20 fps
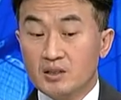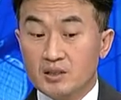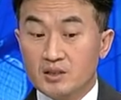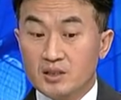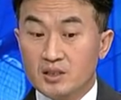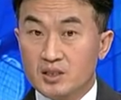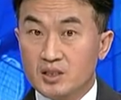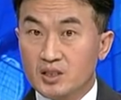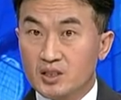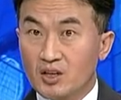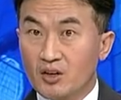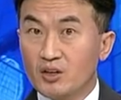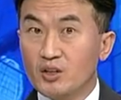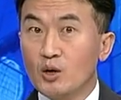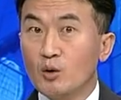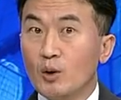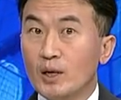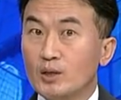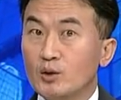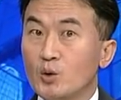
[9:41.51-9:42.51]
그
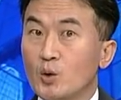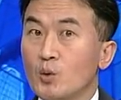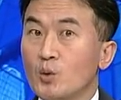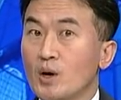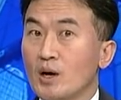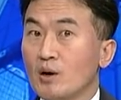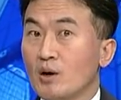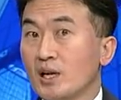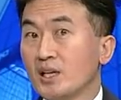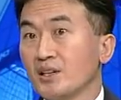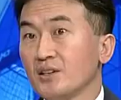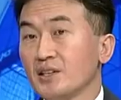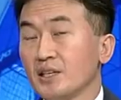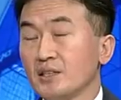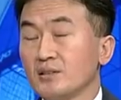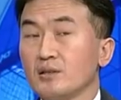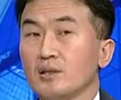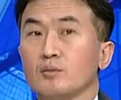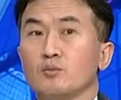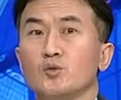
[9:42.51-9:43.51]
경영 활동과
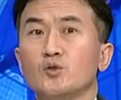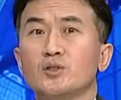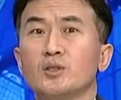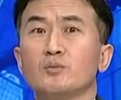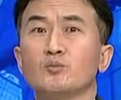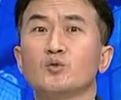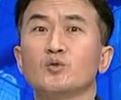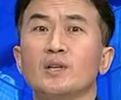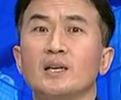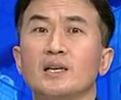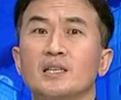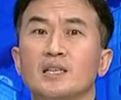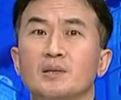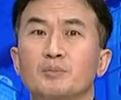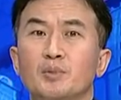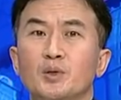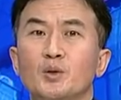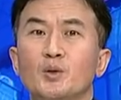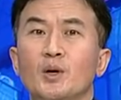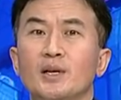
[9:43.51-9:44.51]
관련해서 물적 분할이
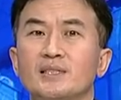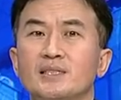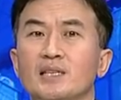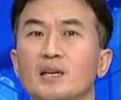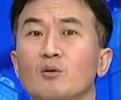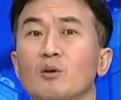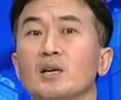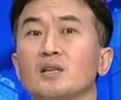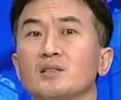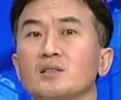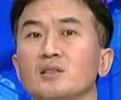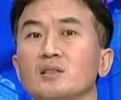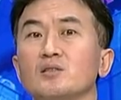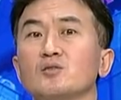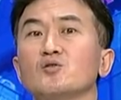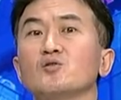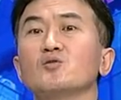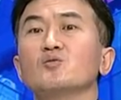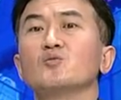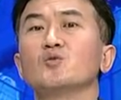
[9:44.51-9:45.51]
필요한 상황들은
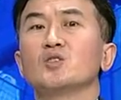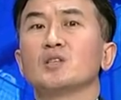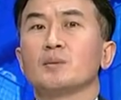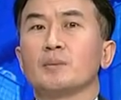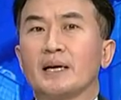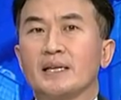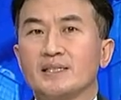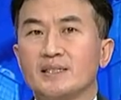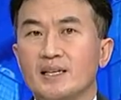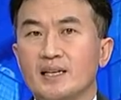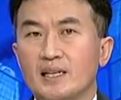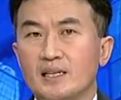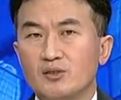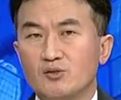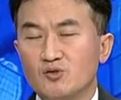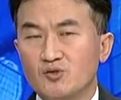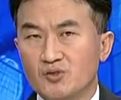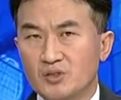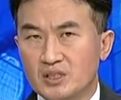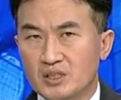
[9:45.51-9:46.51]
충분히 발생할
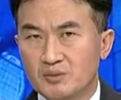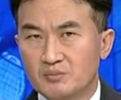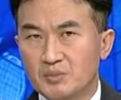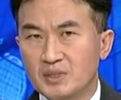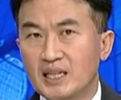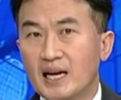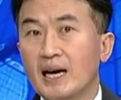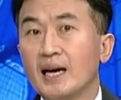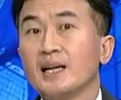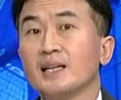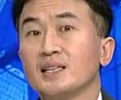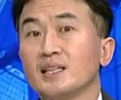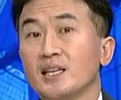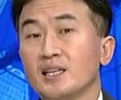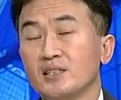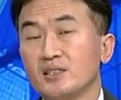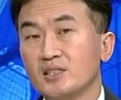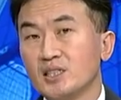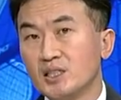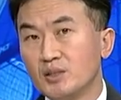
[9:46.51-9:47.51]
수 있습니다.
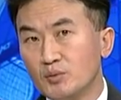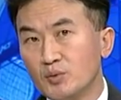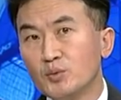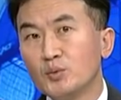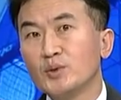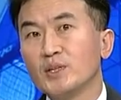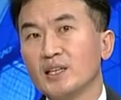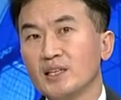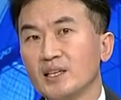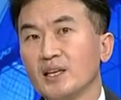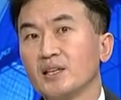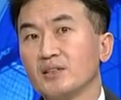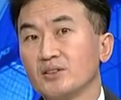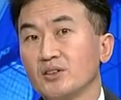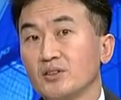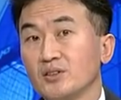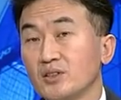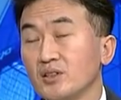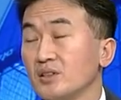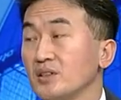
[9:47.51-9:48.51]
따라서 이 부분에
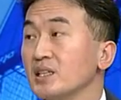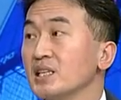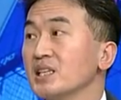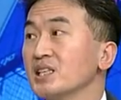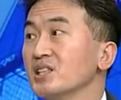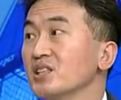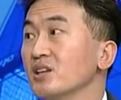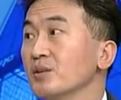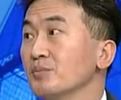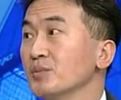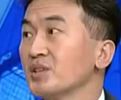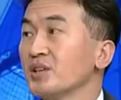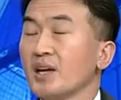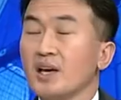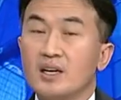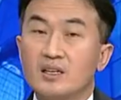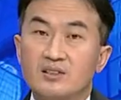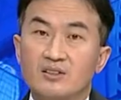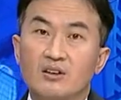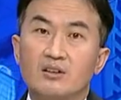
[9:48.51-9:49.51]
대해서는
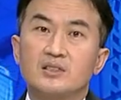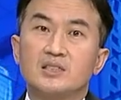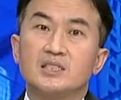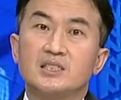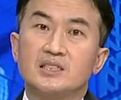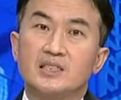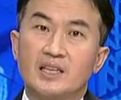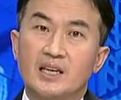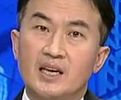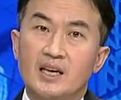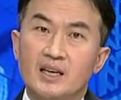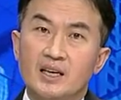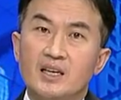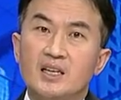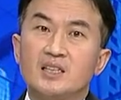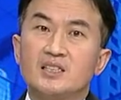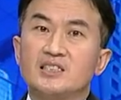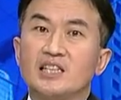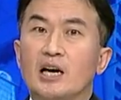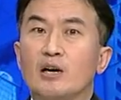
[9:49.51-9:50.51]
기업들의 그런 이제
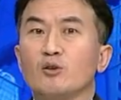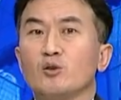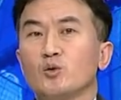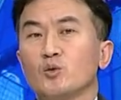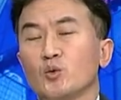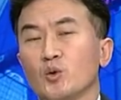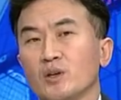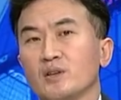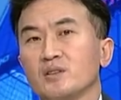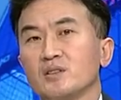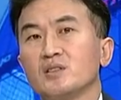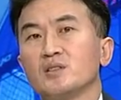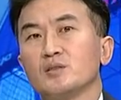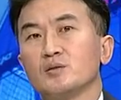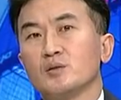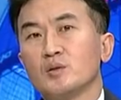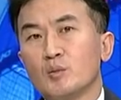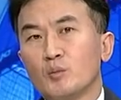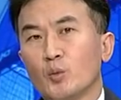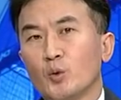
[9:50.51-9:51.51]

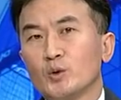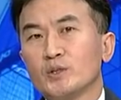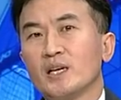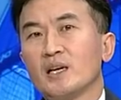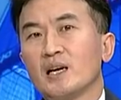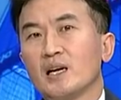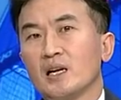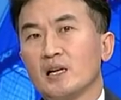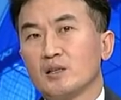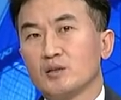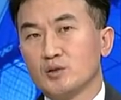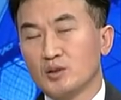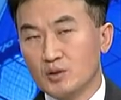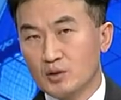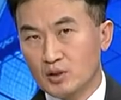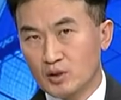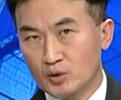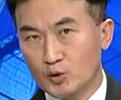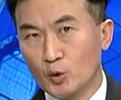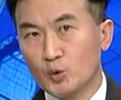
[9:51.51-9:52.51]
자율권은 보장할
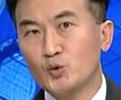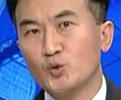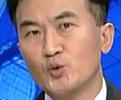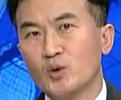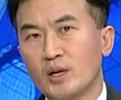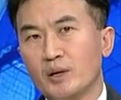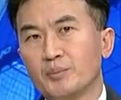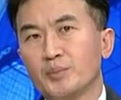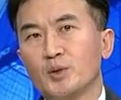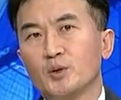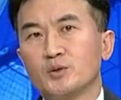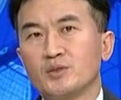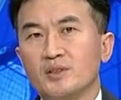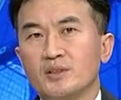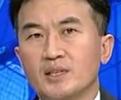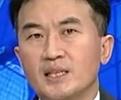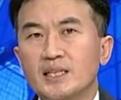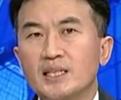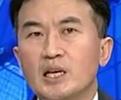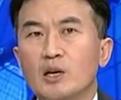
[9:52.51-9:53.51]
그 존중할
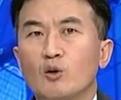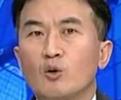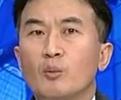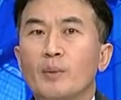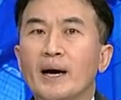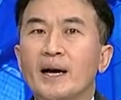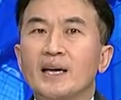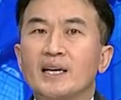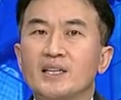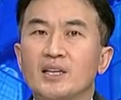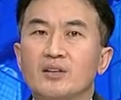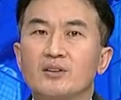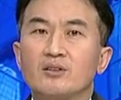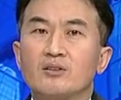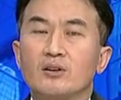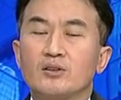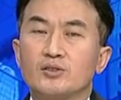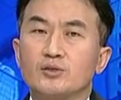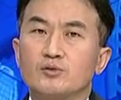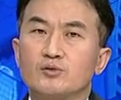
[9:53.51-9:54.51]
필요성이 있다고 봐야 되는
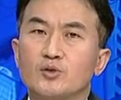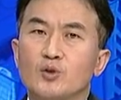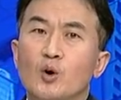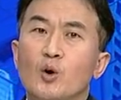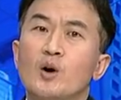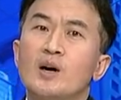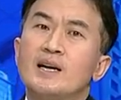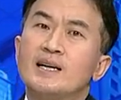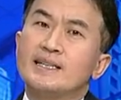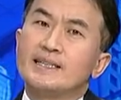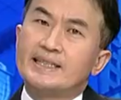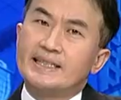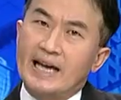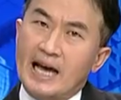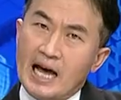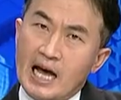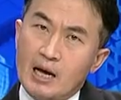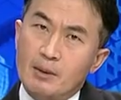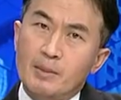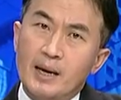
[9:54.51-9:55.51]
것이고요.
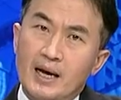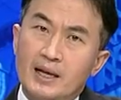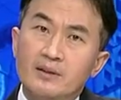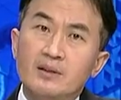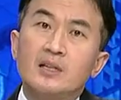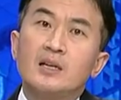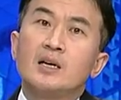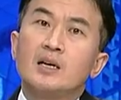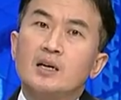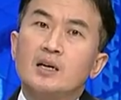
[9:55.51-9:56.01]
다만